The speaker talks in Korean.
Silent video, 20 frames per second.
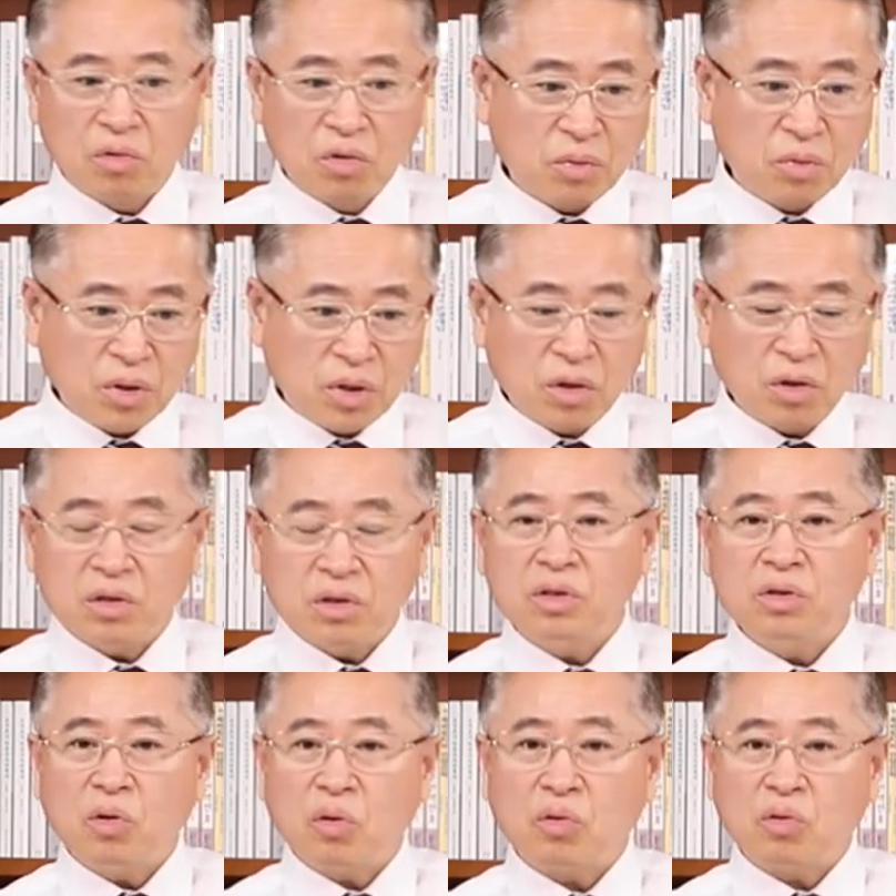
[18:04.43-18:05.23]
그러면
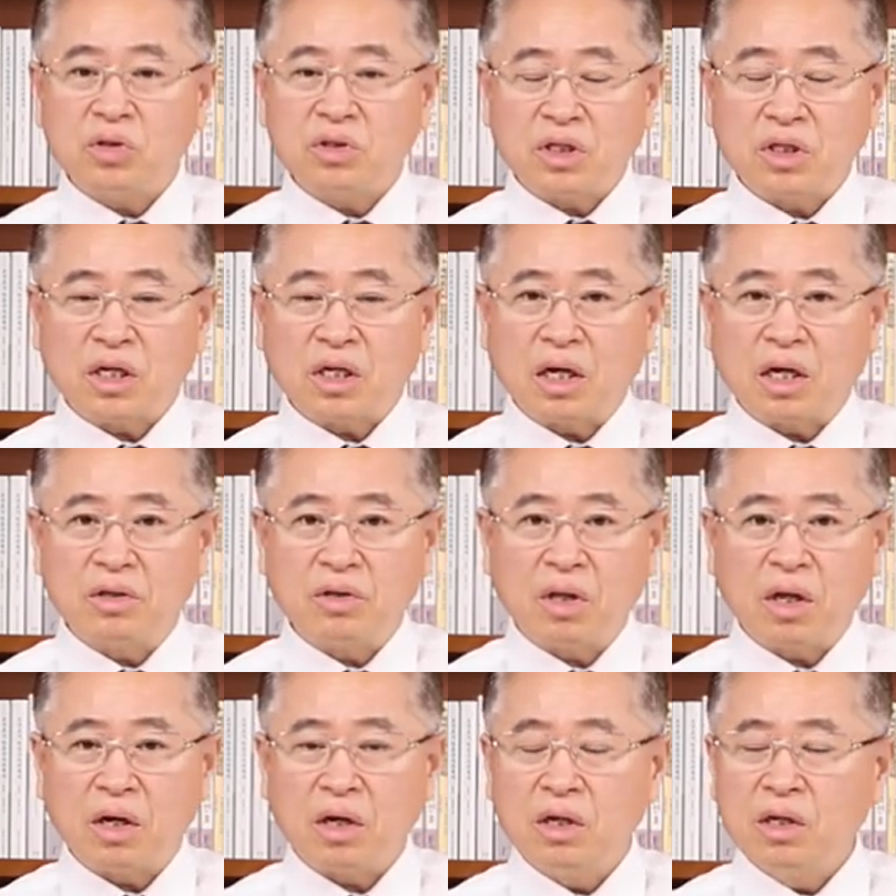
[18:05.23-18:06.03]
이런 의혹을
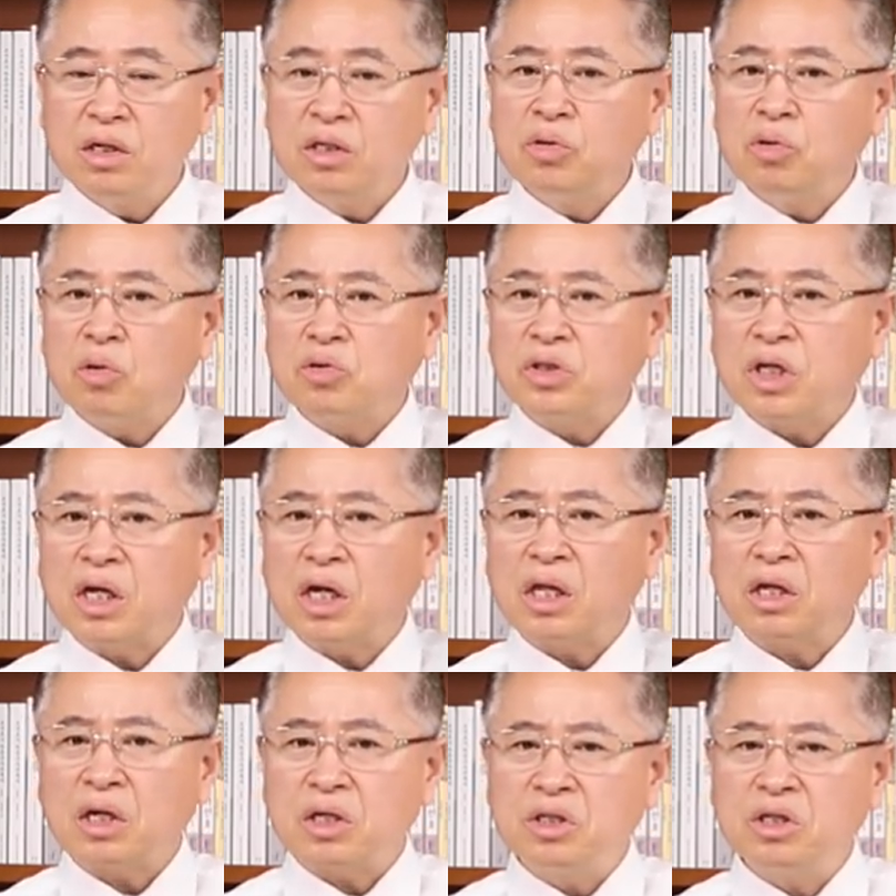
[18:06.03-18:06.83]
제기하는데 의혹
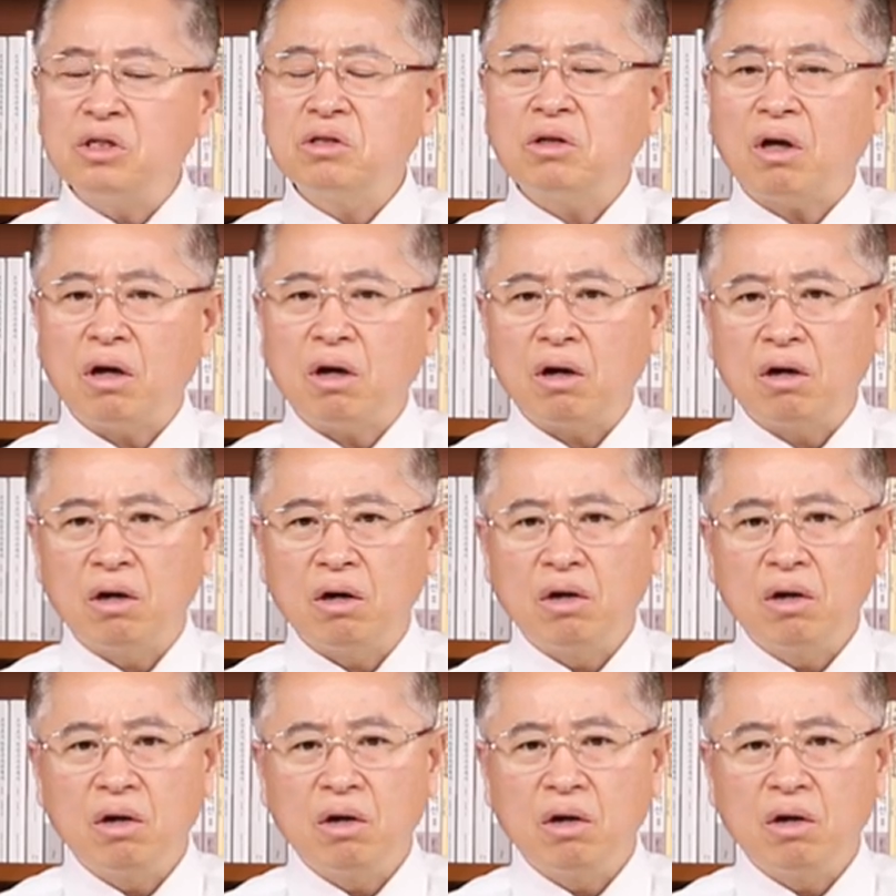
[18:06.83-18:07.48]
제기하니까 싫다.